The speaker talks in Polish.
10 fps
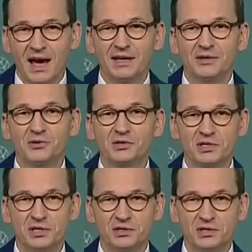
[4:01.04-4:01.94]
a
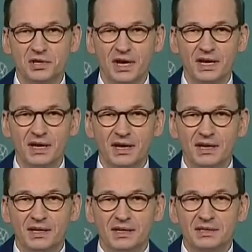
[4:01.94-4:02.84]
jednocześnie dzisiaj
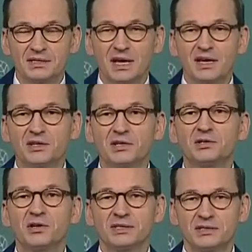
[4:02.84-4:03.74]
staje się
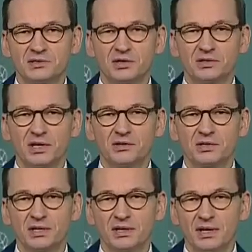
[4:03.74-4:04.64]
coraz
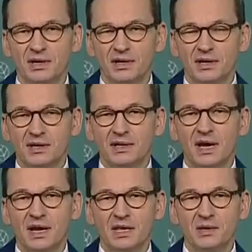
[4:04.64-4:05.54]
istotniejszy
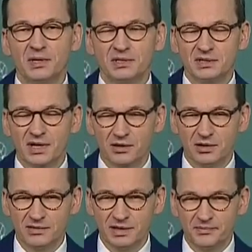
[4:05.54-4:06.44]
na arenie
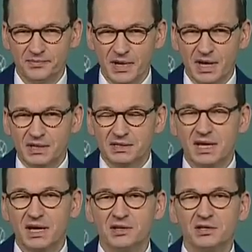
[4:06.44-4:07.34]
międzynarodowej.
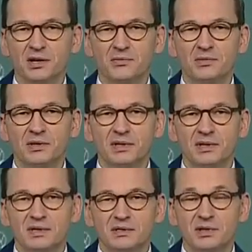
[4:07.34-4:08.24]
Staje się
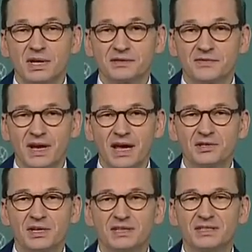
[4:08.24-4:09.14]
coraz
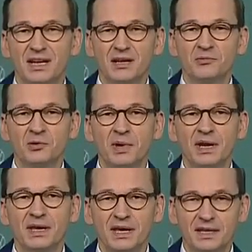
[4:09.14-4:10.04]
wyraźniej celem
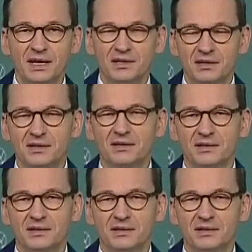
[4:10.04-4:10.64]
numer jeden